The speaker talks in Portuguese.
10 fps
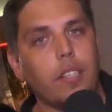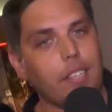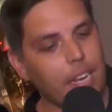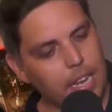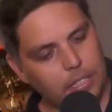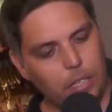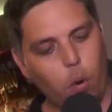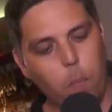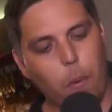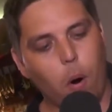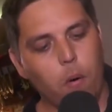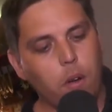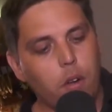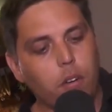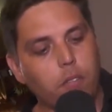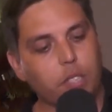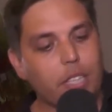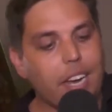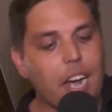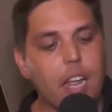Nesse cupom
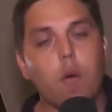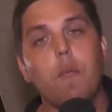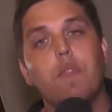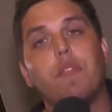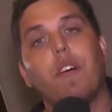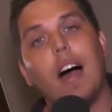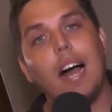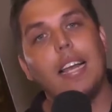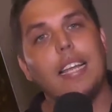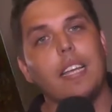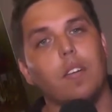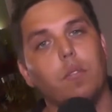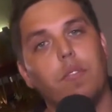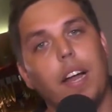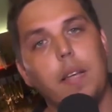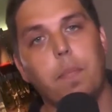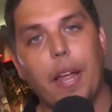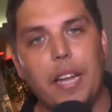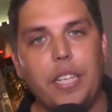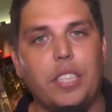você ganha um vale, um vale
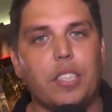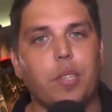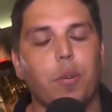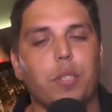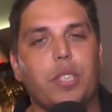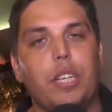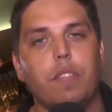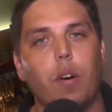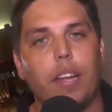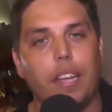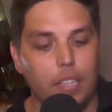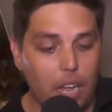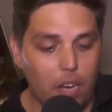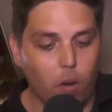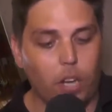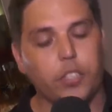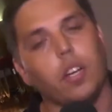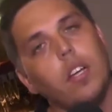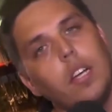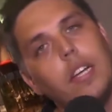brinde exclusivo aqui da loja.
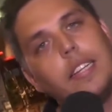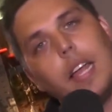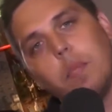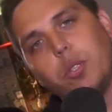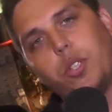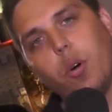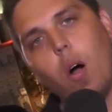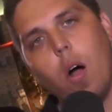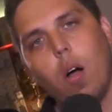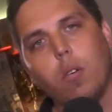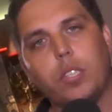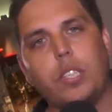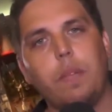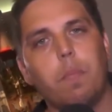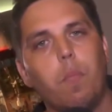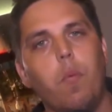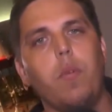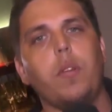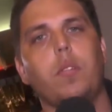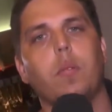Temos jogos e
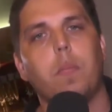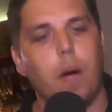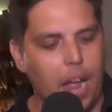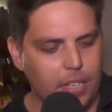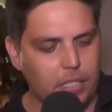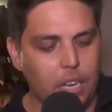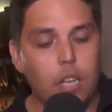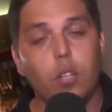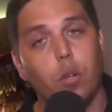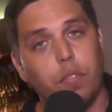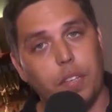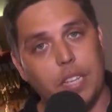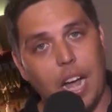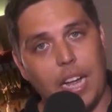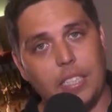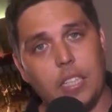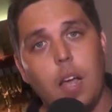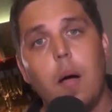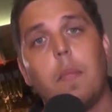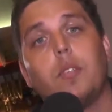muito mais novidades,
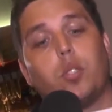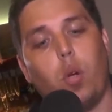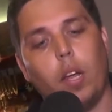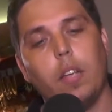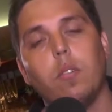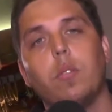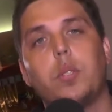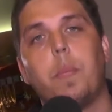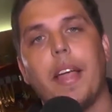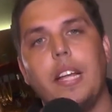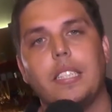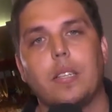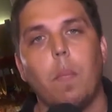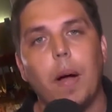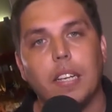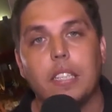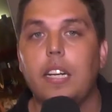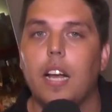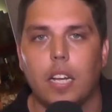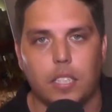só que os brindes são para as
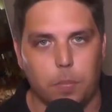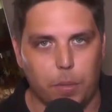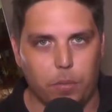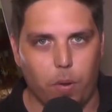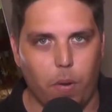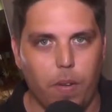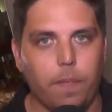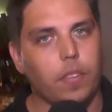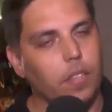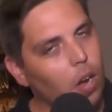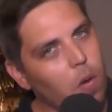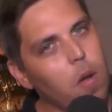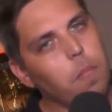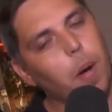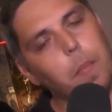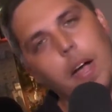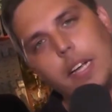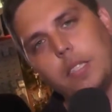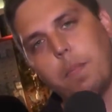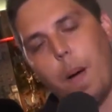crianças, pessoal. Então,
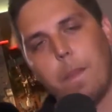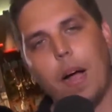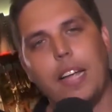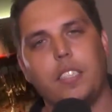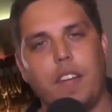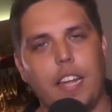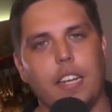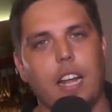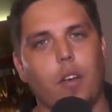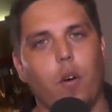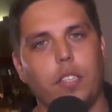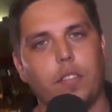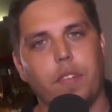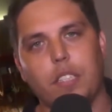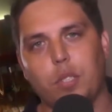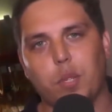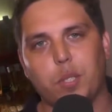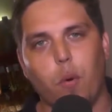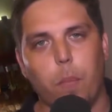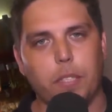mamães, papais, vem aqui na loja, faça suas
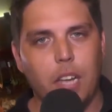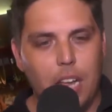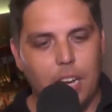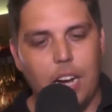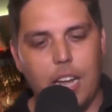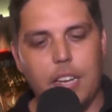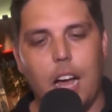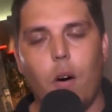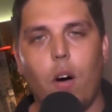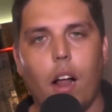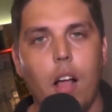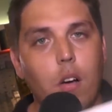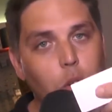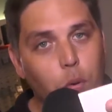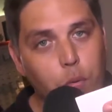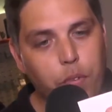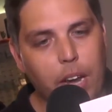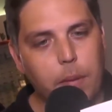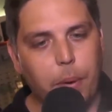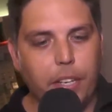compras, ganhe na hora um
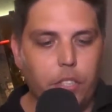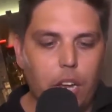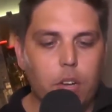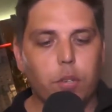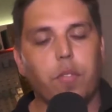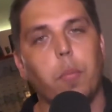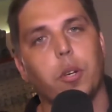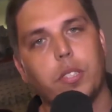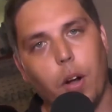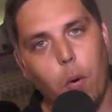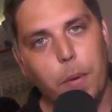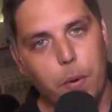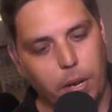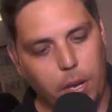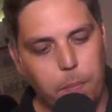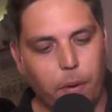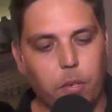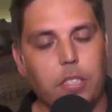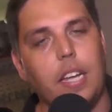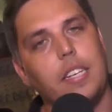vale brinde. Eu não vou mostrar o meu aqui para
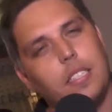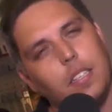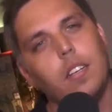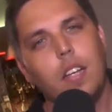vocês,